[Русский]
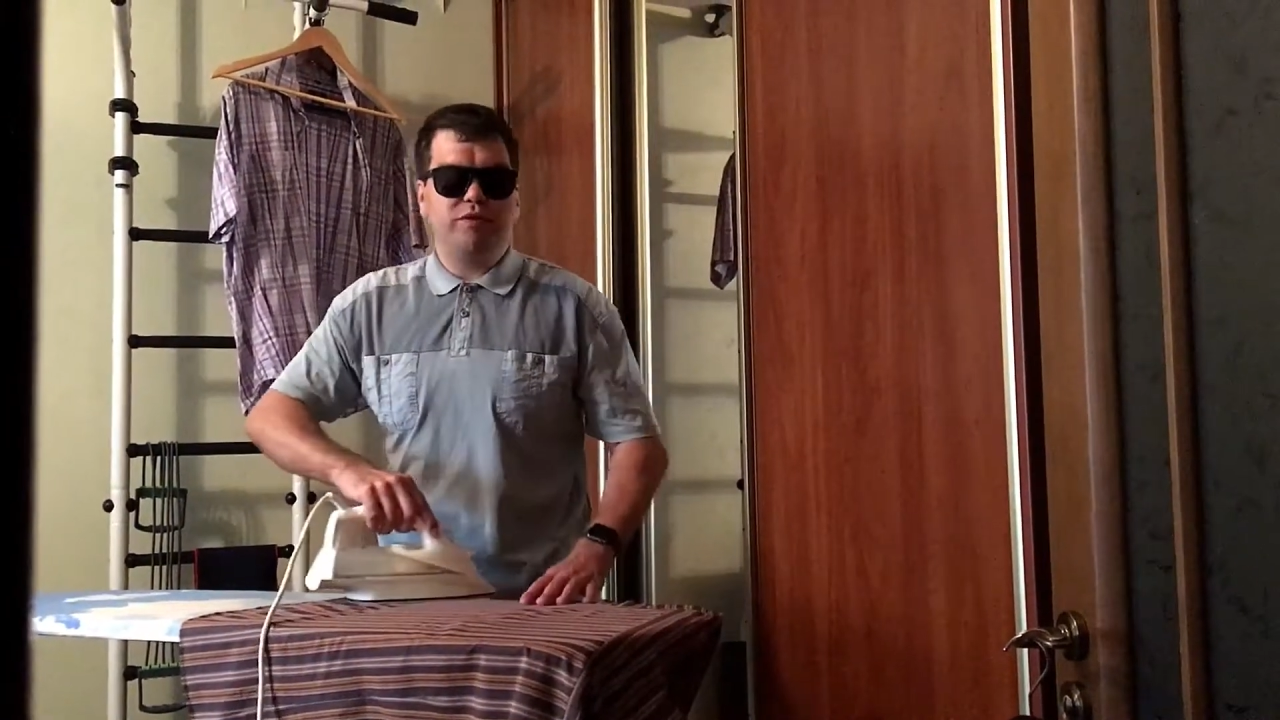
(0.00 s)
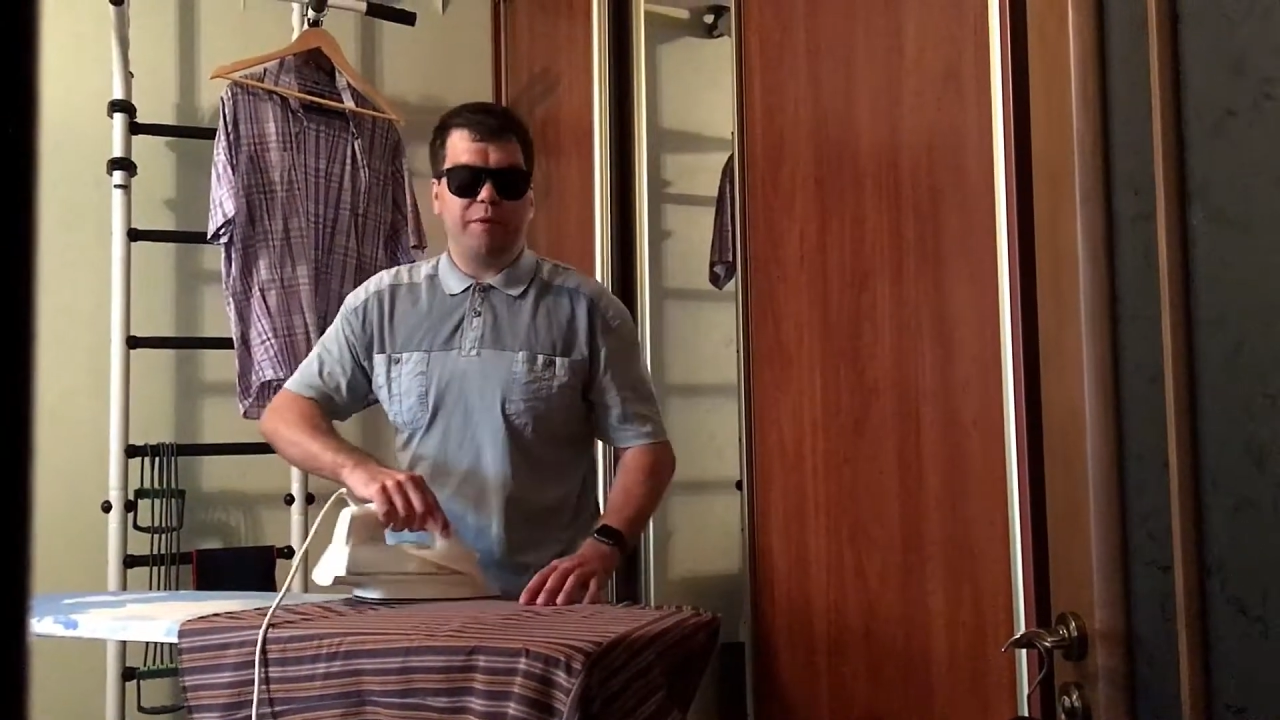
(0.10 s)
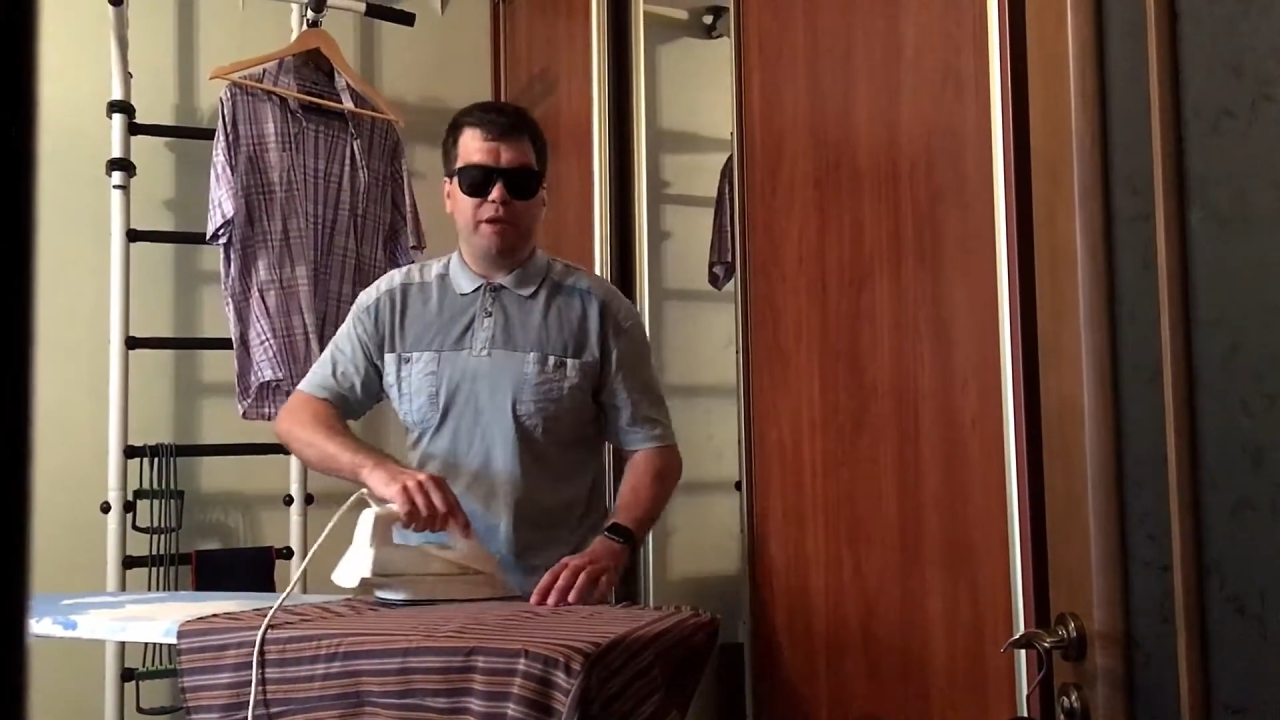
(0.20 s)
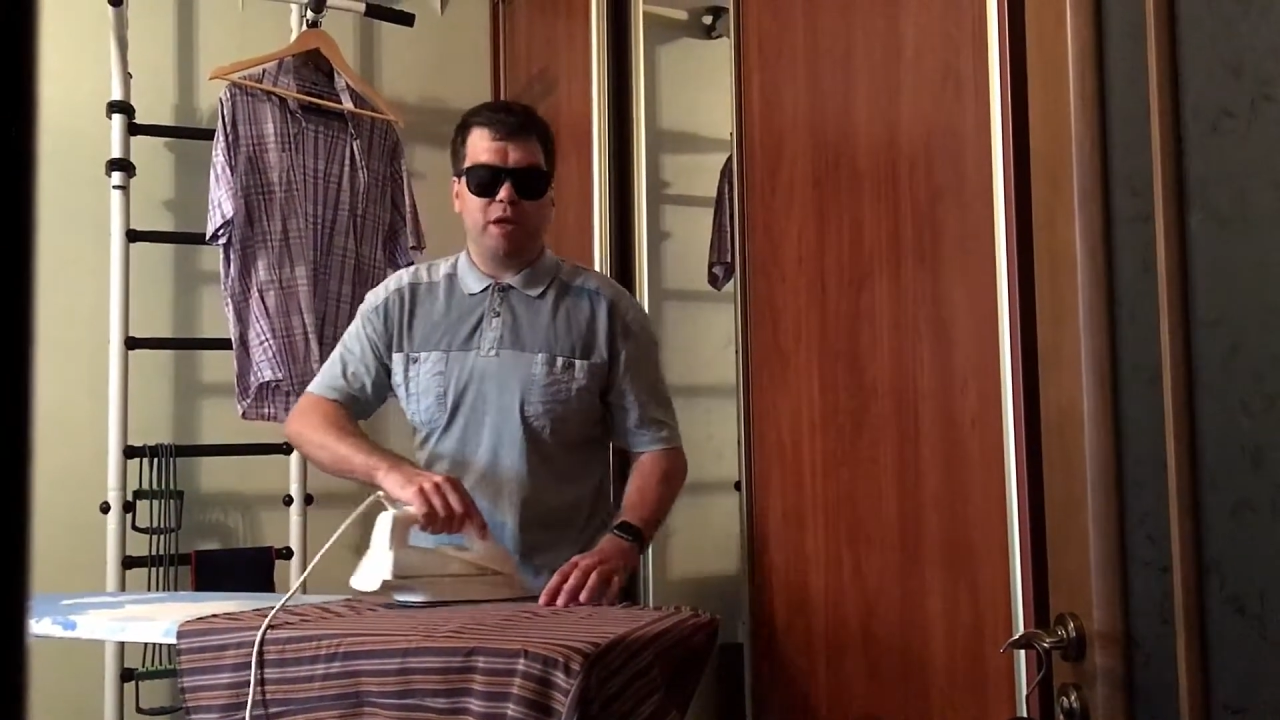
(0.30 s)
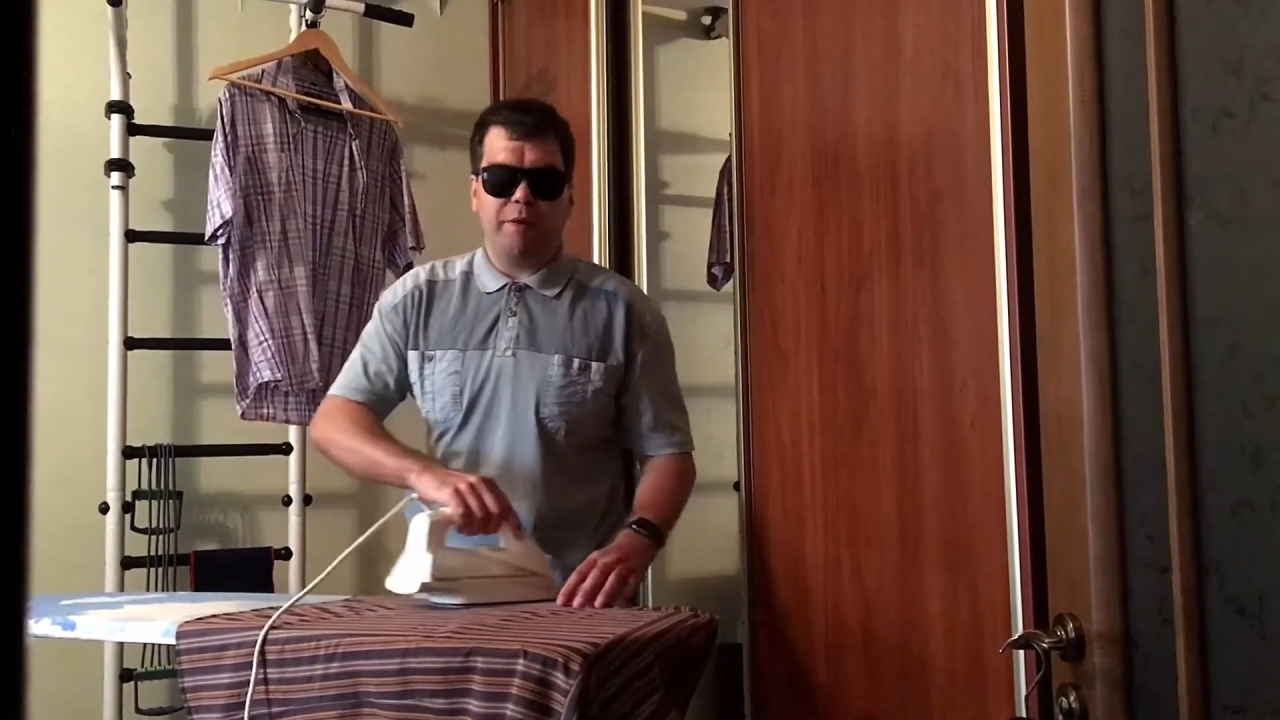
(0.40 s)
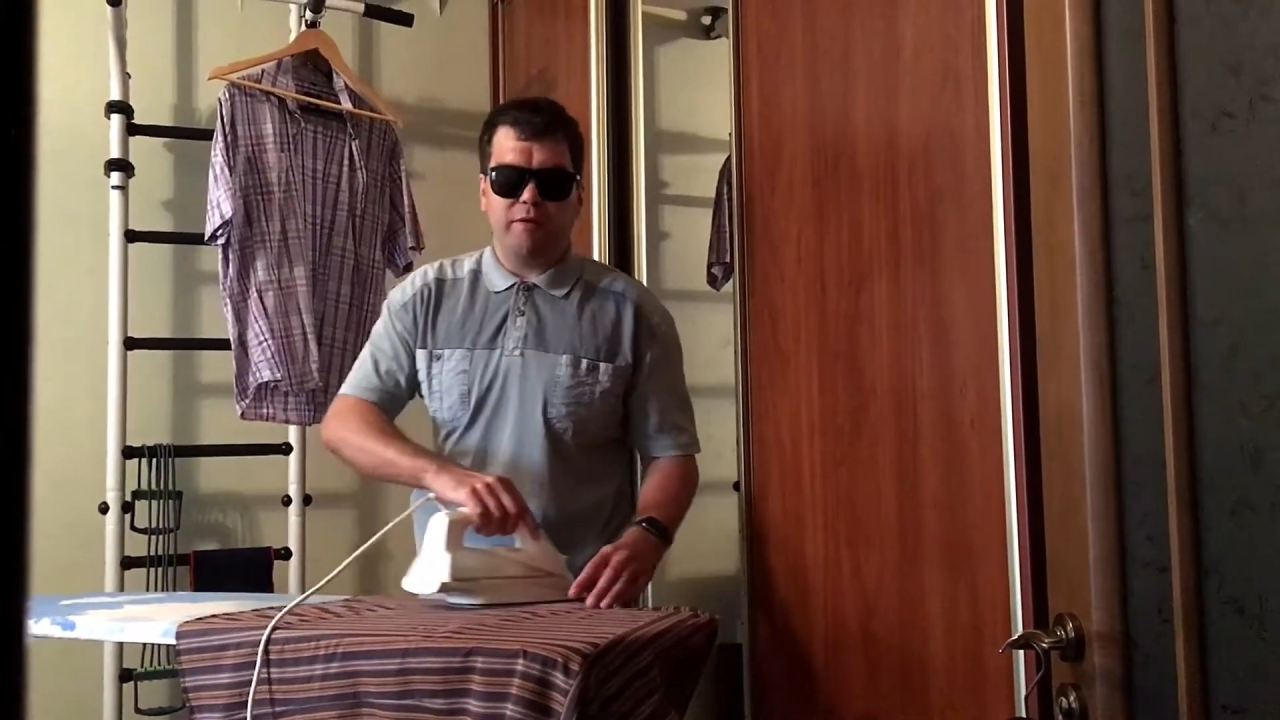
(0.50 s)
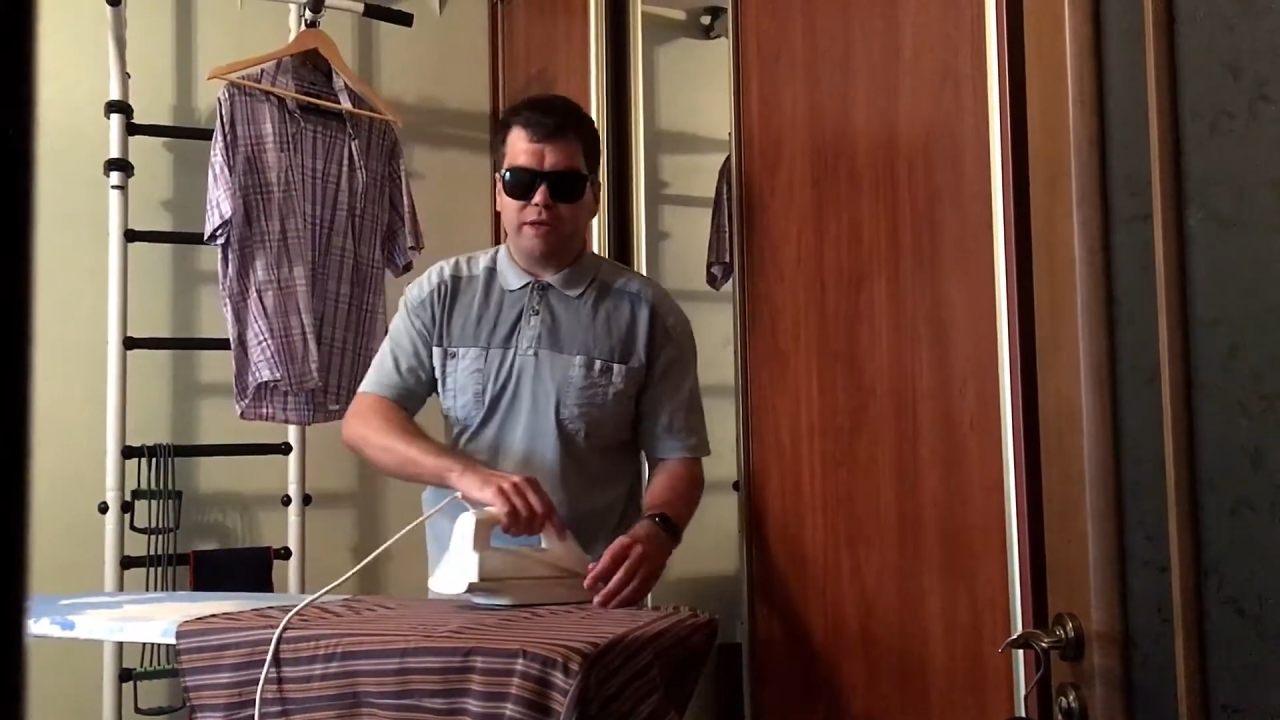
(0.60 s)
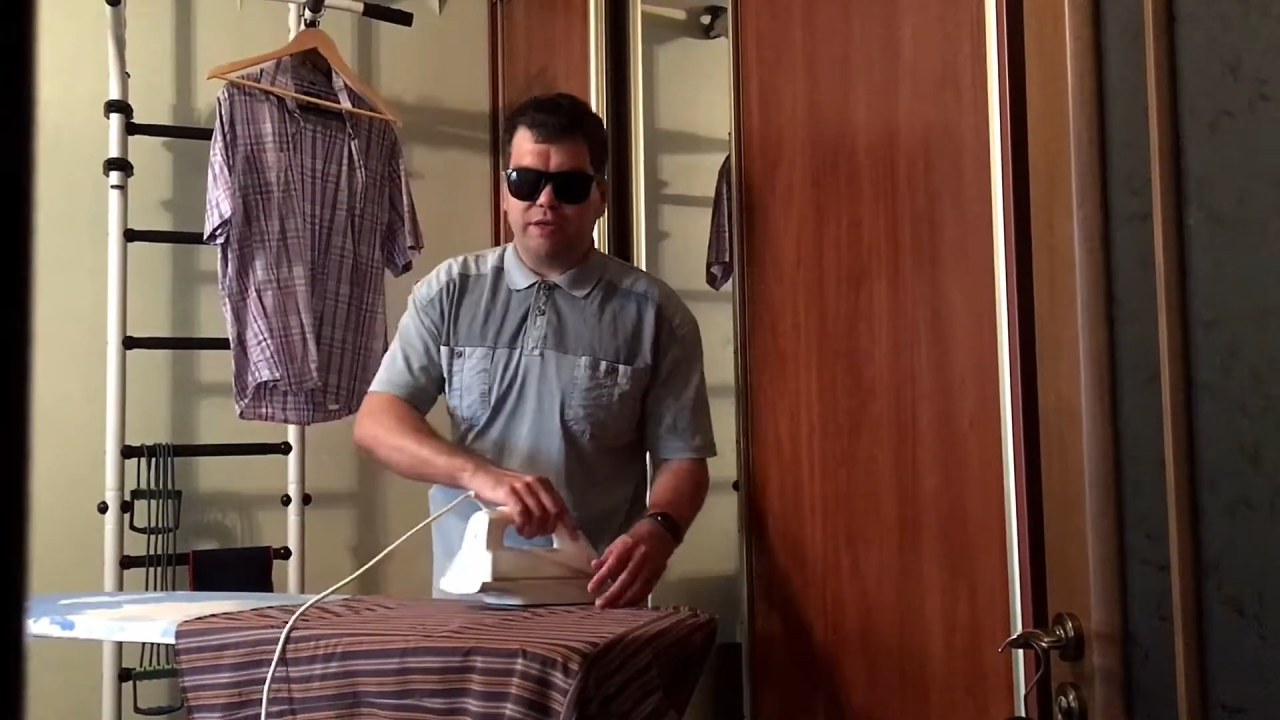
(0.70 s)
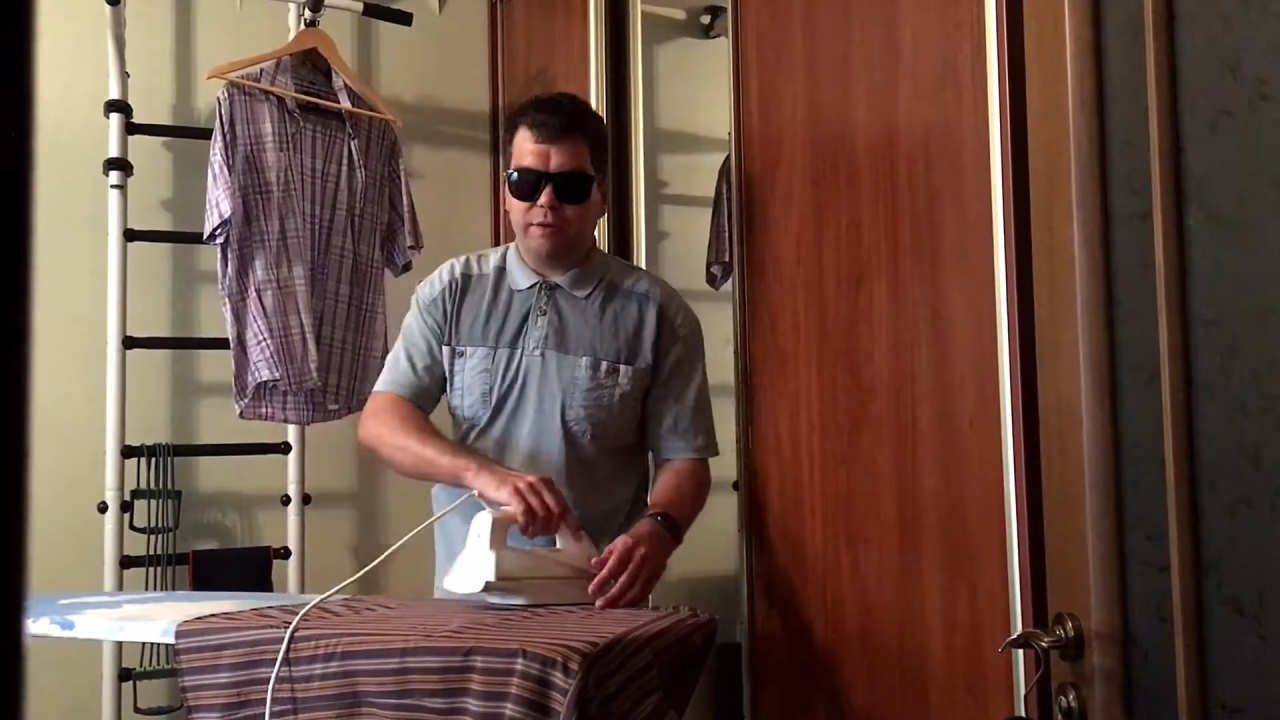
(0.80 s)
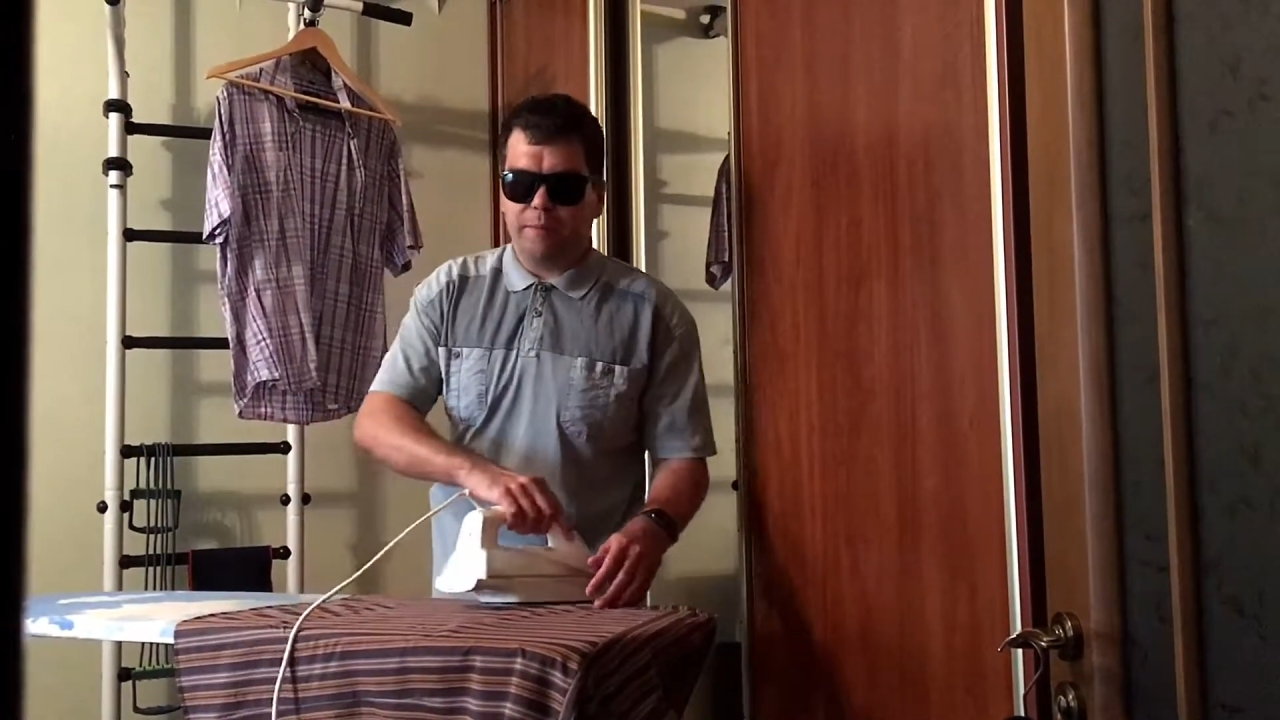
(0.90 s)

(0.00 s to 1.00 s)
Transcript: претерпевать.